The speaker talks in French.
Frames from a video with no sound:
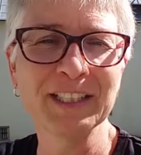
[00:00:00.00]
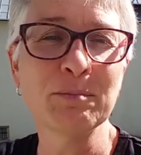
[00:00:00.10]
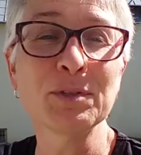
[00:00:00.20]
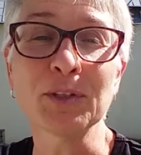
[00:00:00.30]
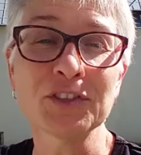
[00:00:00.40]
des
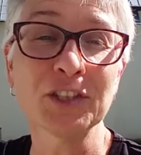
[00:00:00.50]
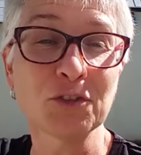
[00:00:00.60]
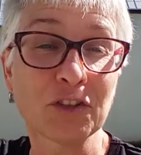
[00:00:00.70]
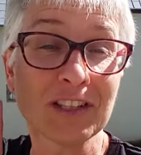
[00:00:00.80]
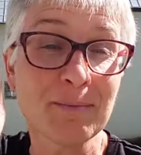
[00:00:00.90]
bus entiers
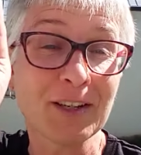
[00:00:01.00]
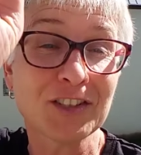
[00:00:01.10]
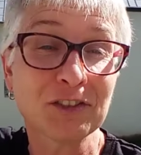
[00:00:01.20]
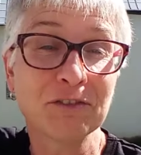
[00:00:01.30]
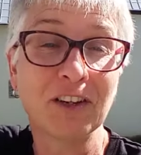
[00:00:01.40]
de gens qui
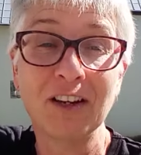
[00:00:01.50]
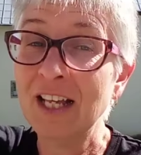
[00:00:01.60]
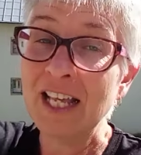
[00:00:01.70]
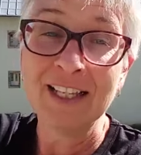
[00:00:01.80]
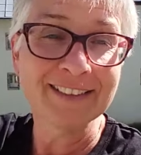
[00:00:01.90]
marchaient devant,
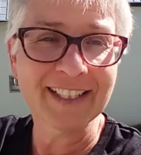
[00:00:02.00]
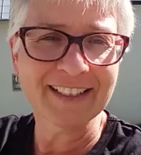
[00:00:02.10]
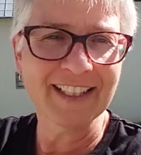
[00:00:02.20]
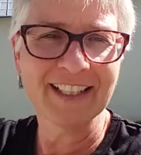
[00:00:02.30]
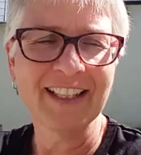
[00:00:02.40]

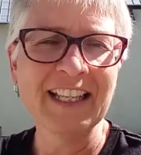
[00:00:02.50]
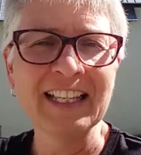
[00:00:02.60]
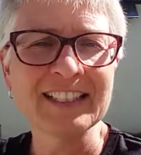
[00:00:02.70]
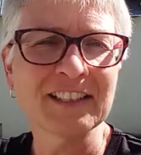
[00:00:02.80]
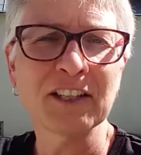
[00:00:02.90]
derrière.
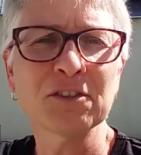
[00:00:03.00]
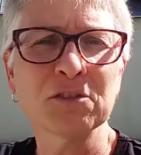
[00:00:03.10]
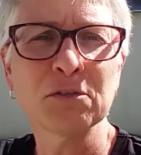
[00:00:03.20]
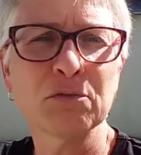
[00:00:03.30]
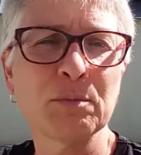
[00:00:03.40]
C'était un
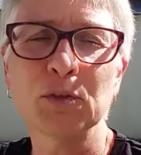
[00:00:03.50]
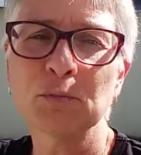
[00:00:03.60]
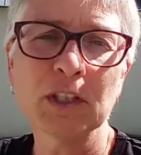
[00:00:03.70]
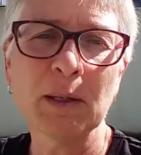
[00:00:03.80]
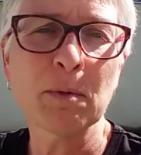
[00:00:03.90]
truc de fou, puis tout
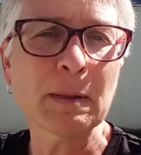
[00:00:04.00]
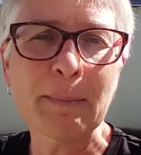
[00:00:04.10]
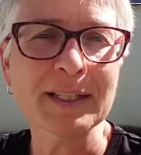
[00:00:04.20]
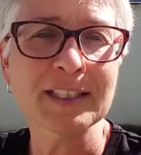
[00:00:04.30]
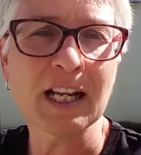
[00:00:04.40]
le monde est à peu près
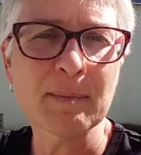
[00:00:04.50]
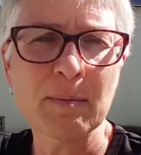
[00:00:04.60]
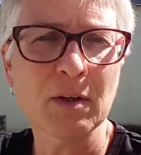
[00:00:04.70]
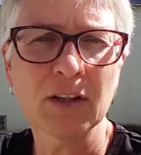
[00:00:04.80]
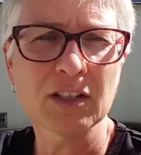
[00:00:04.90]
parti à la
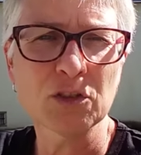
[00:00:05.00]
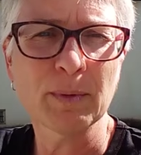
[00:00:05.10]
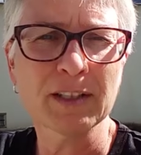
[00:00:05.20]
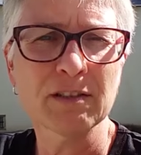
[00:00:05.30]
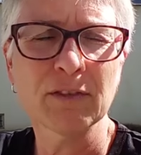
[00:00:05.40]
même heure. Hein. Je suis
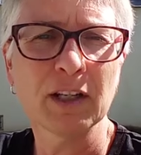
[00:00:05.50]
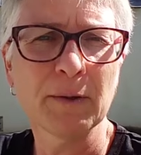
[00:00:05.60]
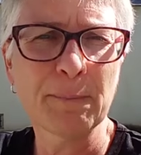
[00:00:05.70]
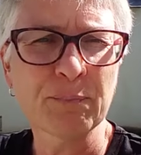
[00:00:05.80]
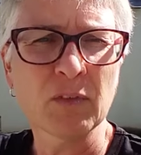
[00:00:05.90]
parti
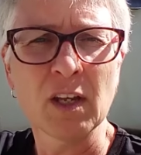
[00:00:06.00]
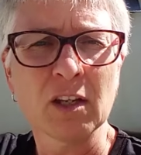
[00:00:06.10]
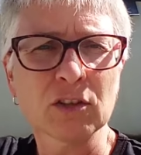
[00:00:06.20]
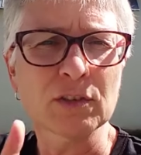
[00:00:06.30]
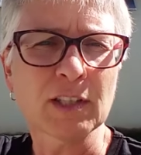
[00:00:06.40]
vers
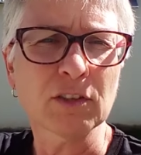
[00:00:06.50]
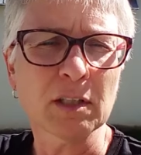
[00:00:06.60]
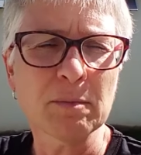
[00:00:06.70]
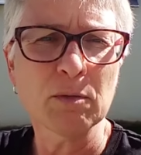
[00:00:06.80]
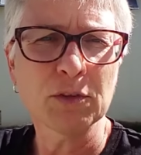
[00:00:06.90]

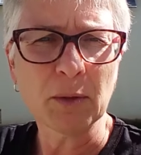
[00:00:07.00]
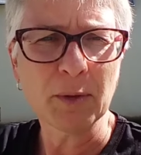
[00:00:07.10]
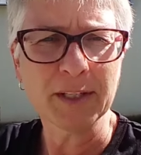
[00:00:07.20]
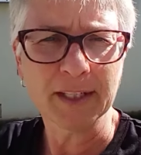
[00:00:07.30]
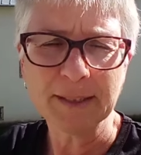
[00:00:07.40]
7h30, 8h euh,
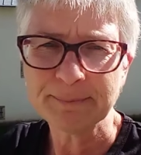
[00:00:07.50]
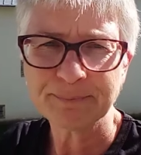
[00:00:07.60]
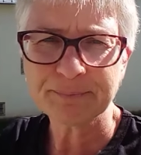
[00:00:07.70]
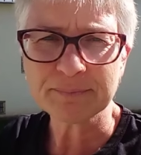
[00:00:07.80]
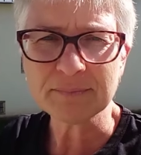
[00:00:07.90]
moins quart,
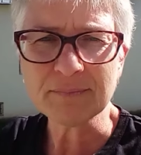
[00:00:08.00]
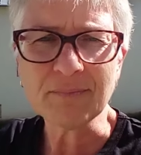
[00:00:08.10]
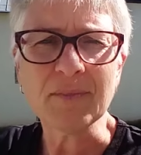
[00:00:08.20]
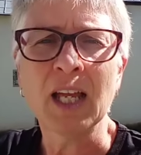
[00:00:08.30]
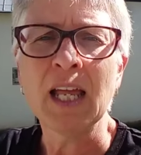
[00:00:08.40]

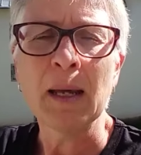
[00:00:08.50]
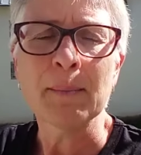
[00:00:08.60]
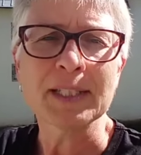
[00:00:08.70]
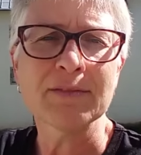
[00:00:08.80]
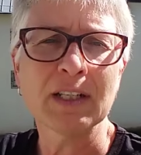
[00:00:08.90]

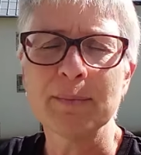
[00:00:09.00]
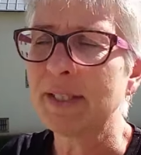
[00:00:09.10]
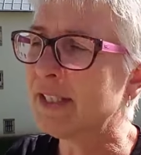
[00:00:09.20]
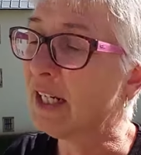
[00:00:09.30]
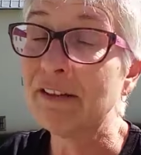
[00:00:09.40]
parce qu'il fallait
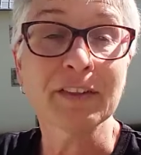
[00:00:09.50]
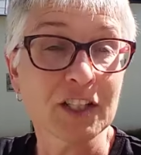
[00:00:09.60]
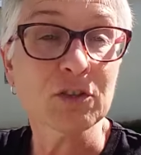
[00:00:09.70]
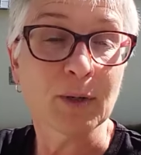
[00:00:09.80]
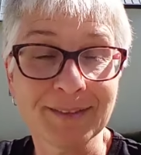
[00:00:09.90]
partir à la
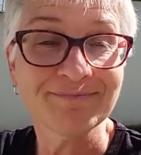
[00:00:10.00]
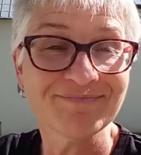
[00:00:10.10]
fraîche quoi.